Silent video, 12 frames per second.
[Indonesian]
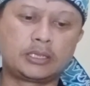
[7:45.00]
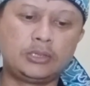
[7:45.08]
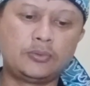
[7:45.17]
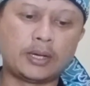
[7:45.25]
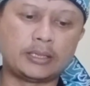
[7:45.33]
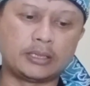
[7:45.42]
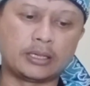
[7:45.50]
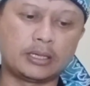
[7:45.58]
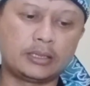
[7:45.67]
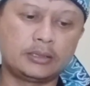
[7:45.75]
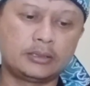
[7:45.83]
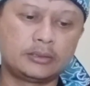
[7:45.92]

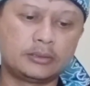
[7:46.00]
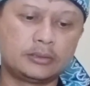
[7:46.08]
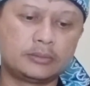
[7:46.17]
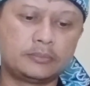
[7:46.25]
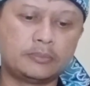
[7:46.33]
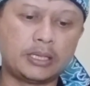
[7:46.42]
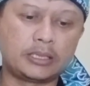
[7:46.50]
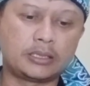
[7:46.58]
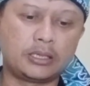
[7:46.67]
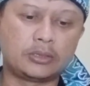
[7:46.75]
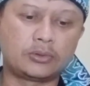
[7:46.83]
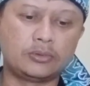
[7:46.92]
keduanya,
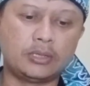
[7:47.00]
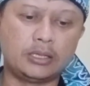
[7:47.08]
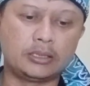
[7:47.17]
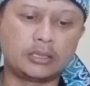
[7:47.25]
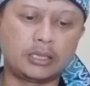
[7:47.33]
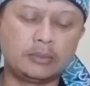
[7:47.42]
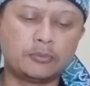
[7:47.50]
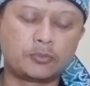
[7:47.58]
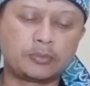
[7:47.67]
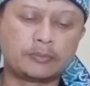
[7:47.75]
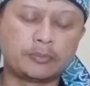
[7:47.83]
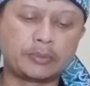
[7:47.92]
baik itu DTI
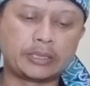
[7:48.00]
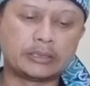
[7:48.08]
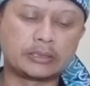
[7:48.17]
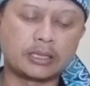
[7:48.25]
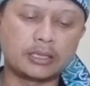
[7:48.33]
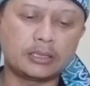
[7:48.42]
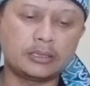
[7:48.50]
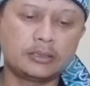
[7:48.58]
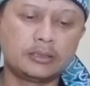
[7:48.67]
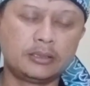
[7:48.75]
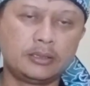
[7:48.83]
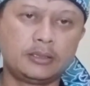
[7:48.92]
maupun pemerintah,
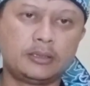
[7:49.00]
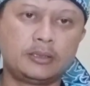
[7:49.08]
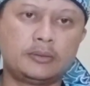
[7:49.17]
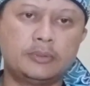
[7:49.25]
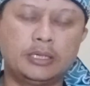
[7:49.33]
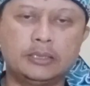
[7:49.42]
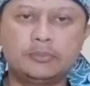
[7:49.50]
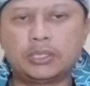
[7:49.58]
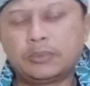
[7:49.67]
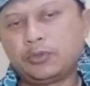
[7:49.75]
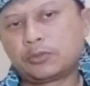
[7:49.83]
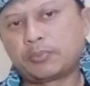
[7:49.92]
eh,
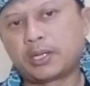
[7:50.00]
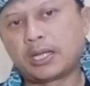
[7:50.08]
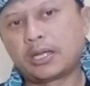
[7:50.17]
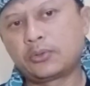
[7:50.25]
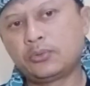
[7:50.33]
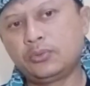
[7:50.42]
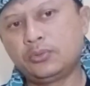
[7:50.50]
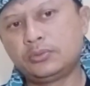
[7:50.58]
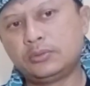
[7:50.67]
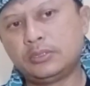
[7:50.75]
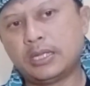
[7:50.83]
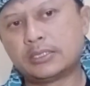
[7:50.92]
berebut
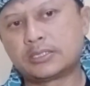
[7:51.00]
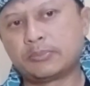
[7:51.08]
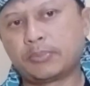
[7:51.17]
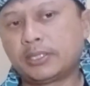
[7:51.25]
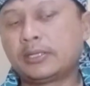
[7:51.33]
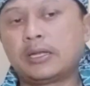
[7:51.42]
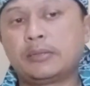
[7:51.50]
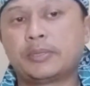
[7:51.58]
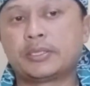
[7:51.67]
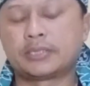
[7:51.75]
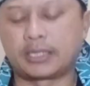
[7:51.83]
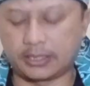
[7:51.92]
pengaruh dan simpati dari
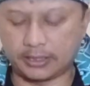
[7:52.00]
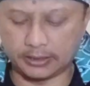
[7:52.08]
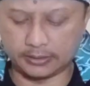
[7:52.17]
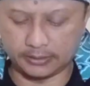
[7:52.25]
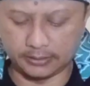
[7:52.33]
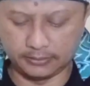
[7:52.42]
masyarakat.